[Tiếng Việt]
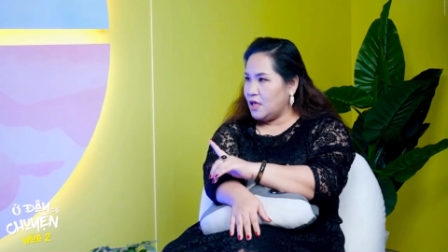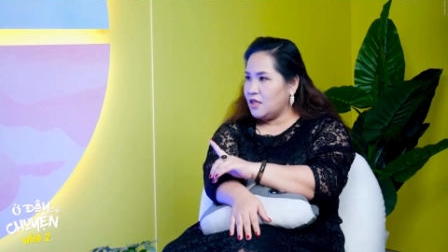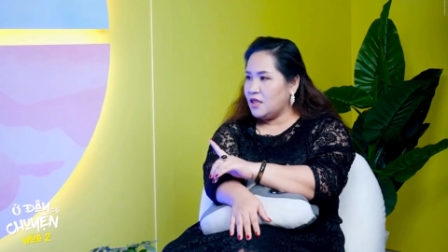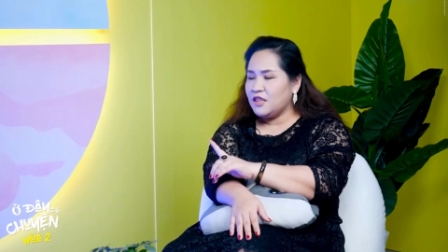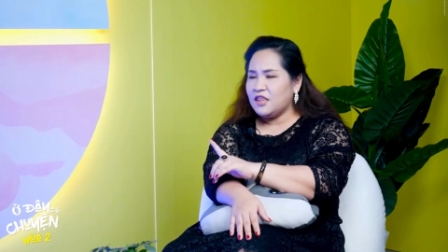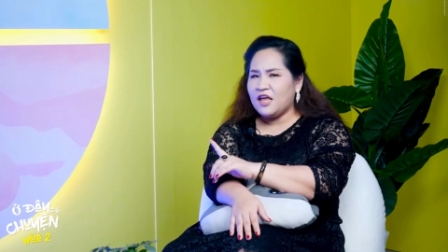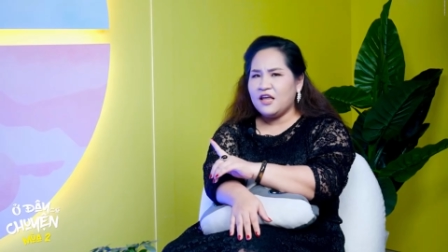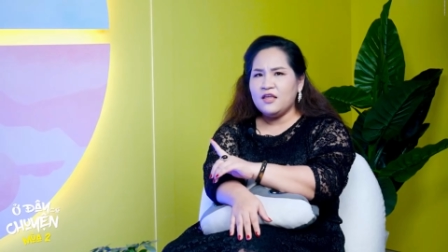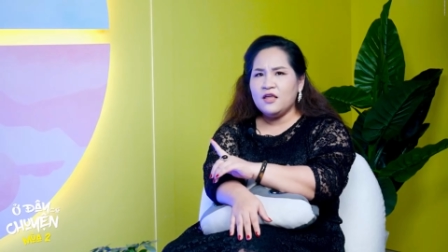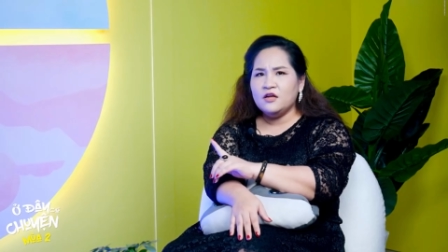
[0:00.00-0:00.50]
Vậy
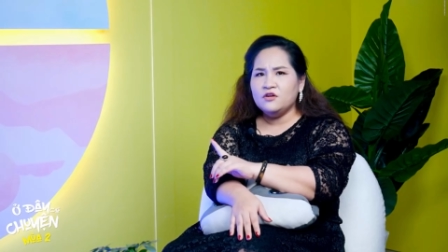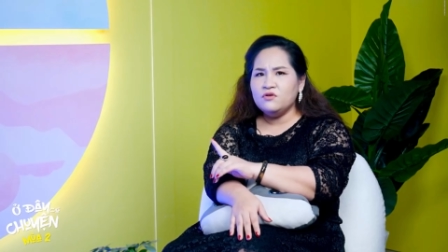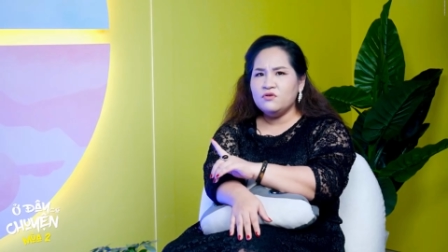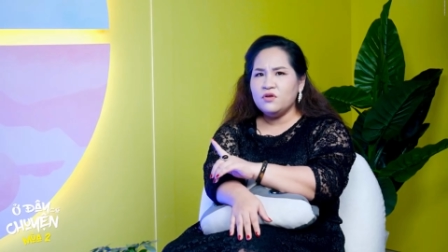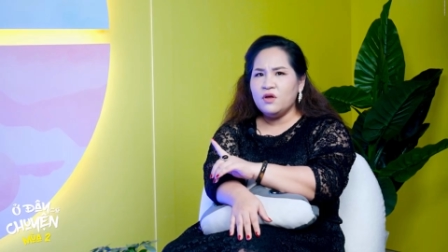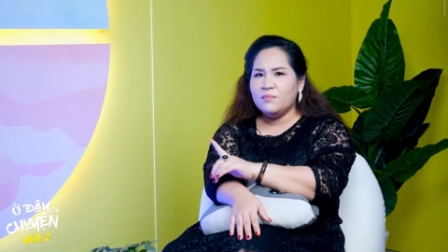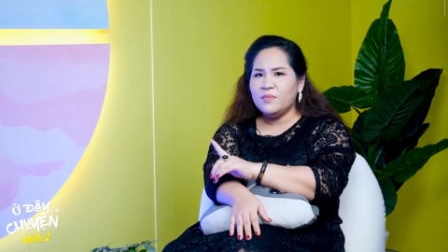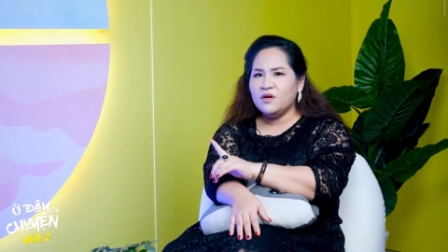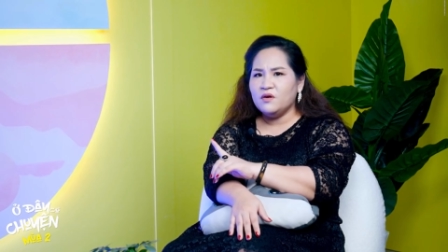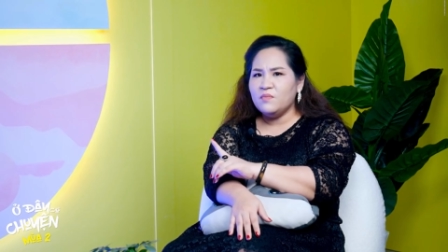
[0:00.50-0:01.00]
thì thay vì
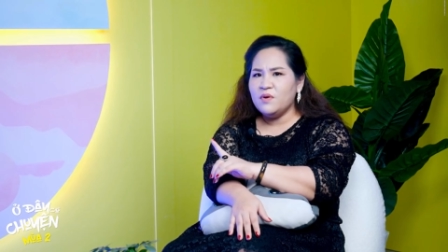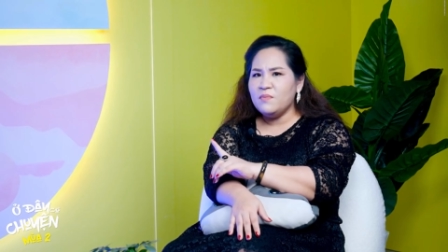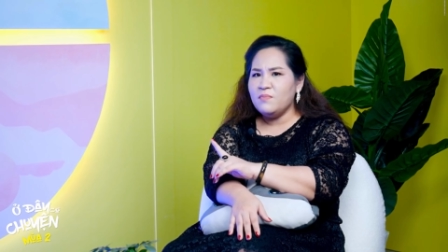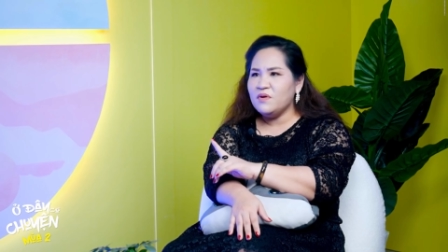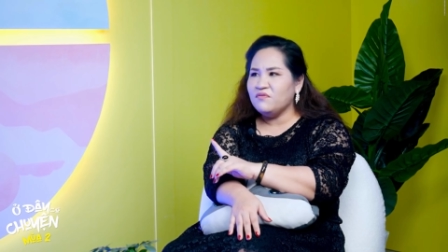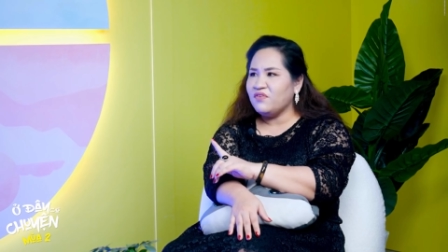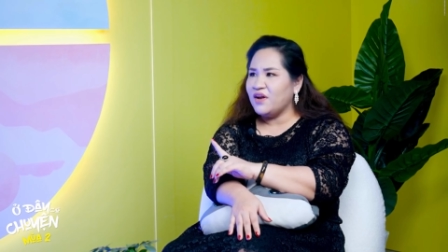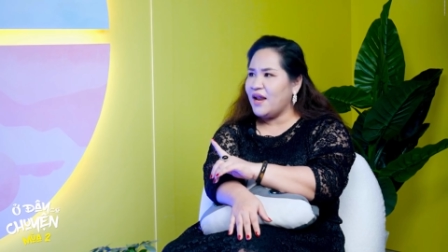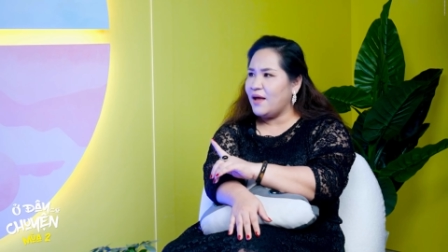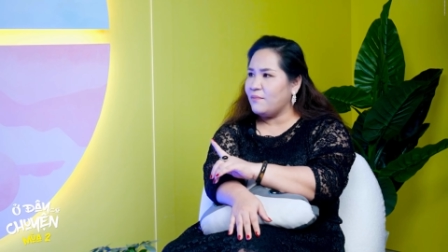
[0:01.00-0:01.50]
trước giờ mình không
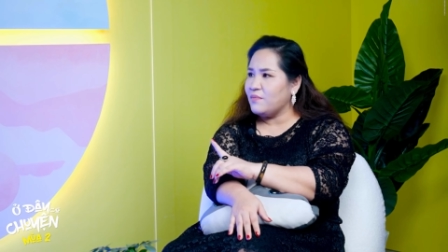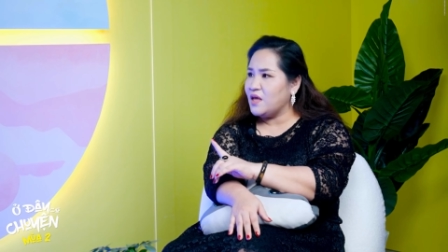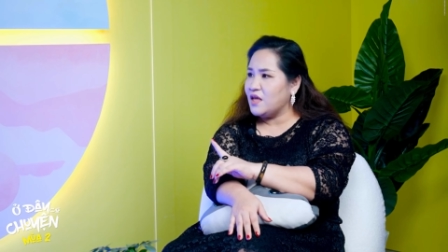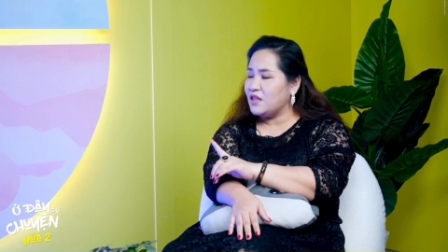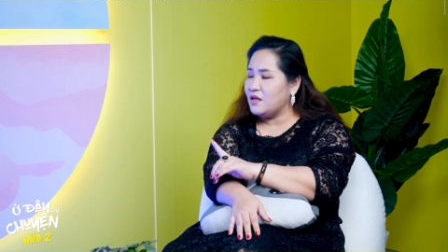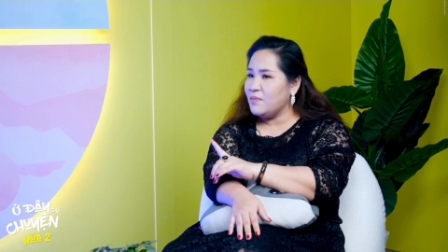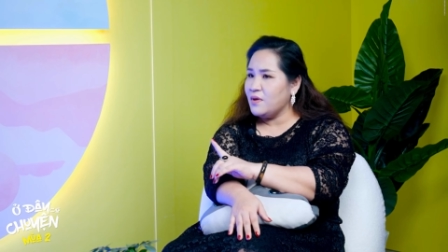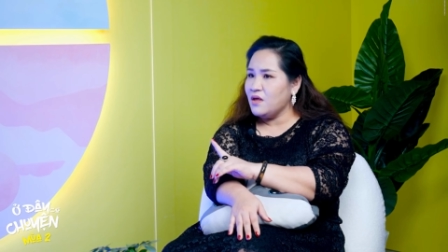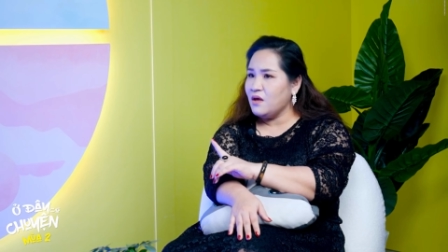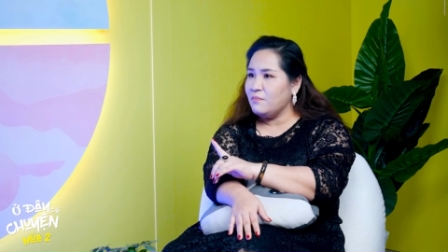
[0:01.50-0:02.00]
biết mình phải làm
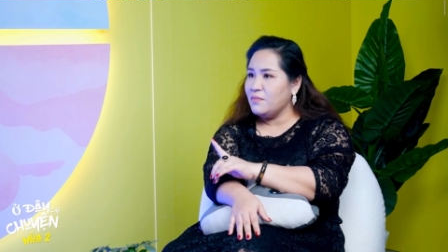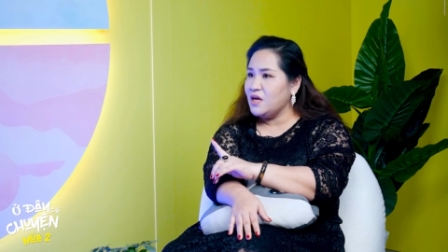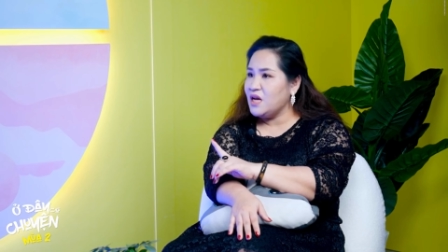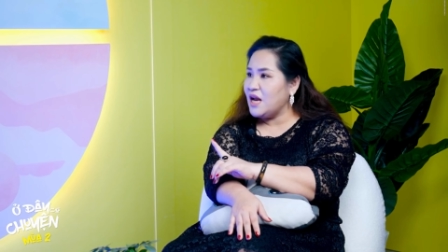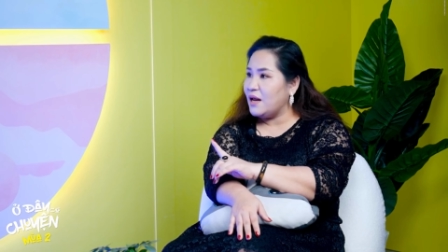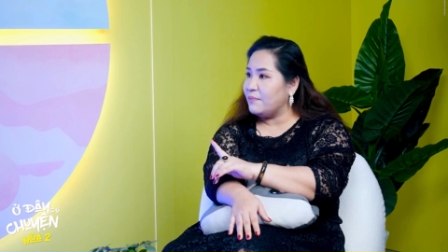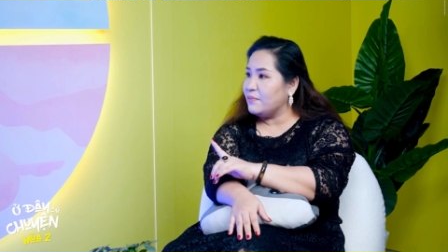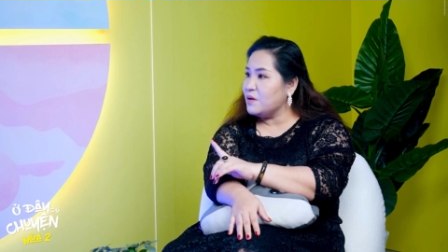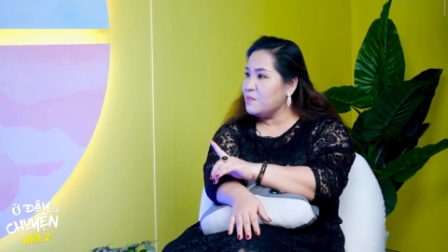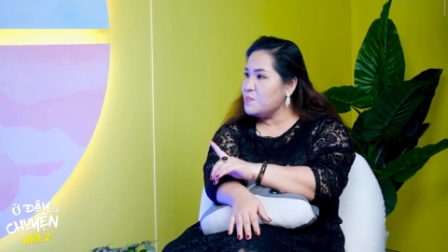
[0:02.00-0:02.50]
gì thì bây giờ mình
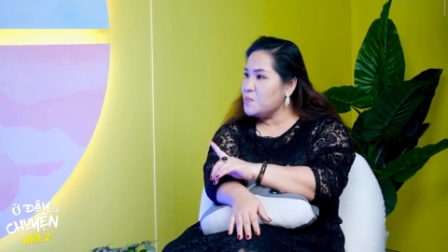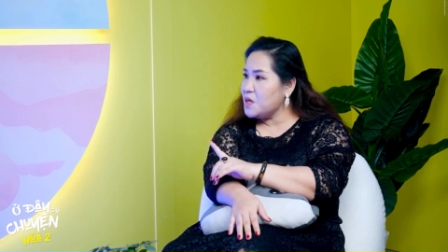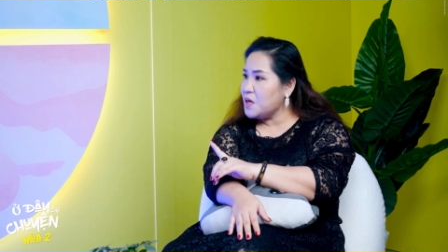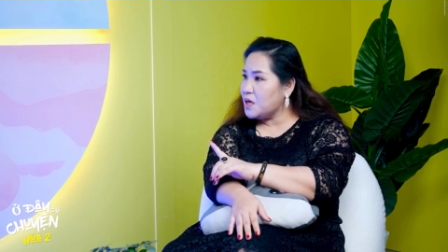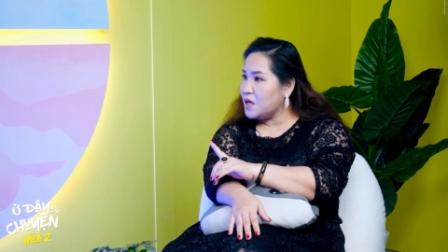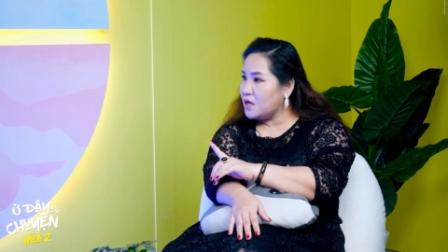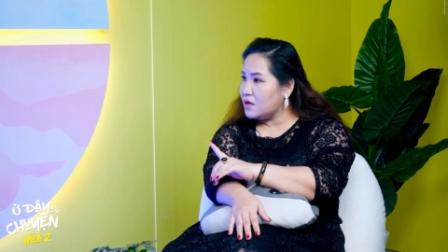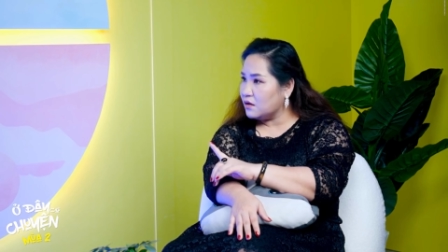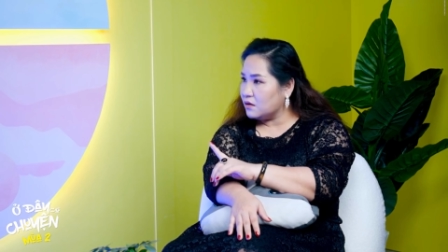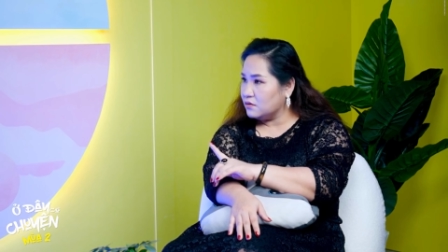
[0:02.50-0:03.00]
đi làm kiếm
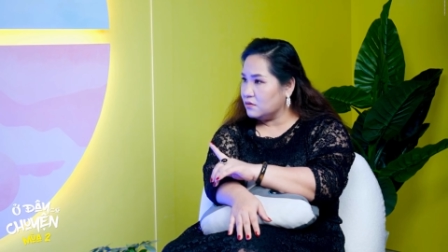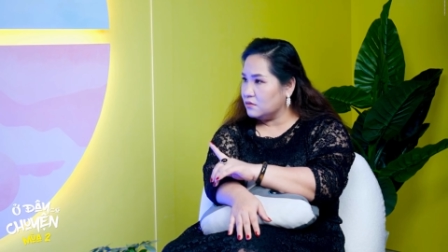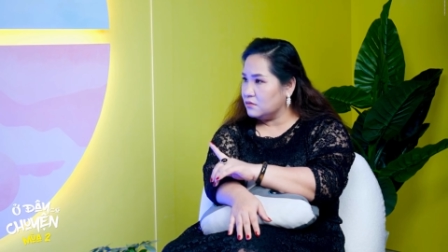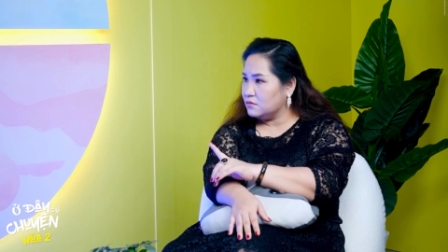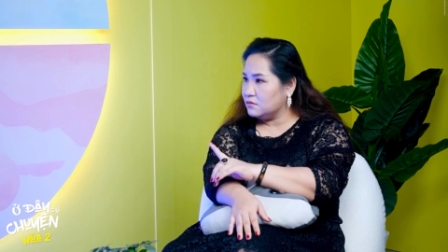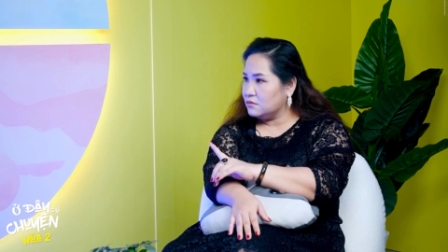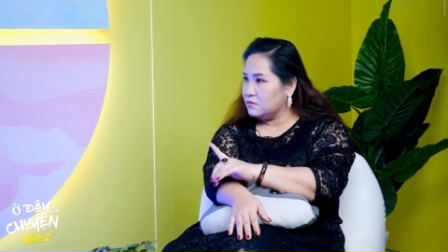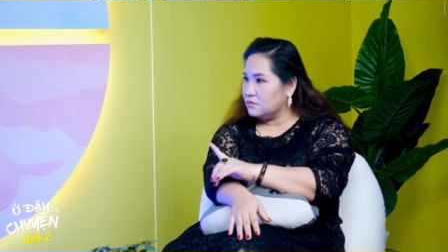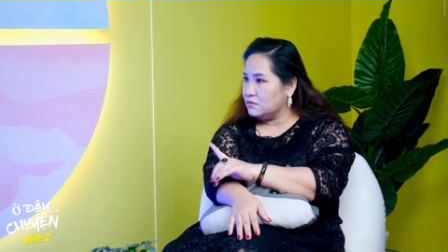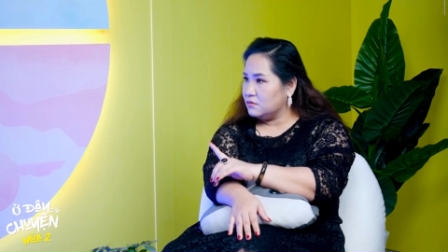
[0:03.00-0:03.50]
tiền.
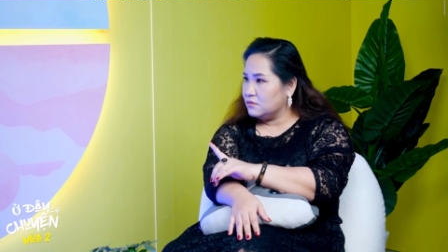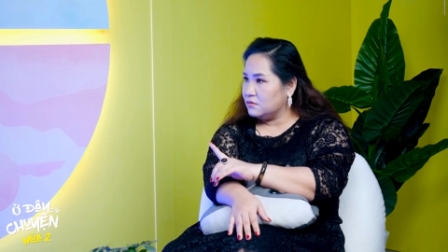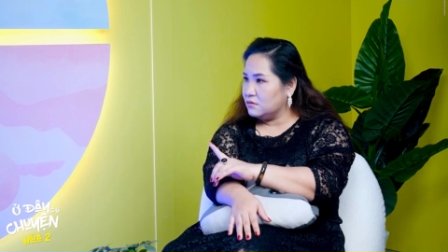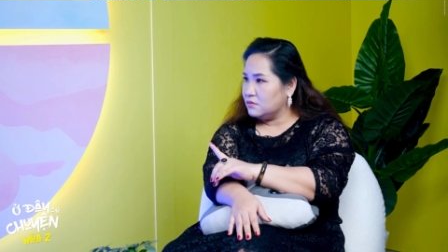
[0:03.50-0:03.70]
Mm.